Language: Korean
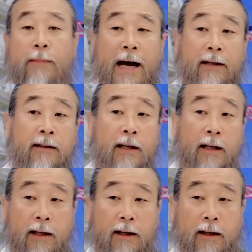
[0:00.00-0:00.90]

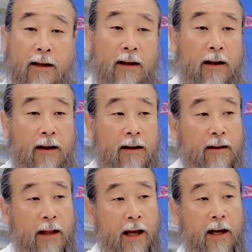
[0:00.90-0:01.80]
만일에
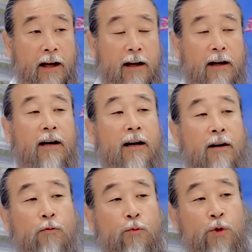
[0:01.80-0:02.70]
내가
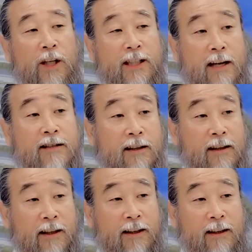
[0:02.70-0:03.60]
아 우리
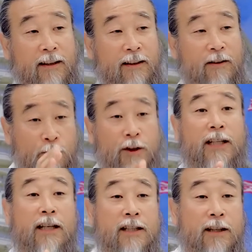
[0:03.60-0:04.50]
자식이 우리
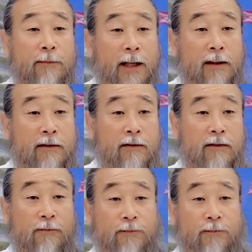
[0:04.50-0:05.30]
자식이 말이죠.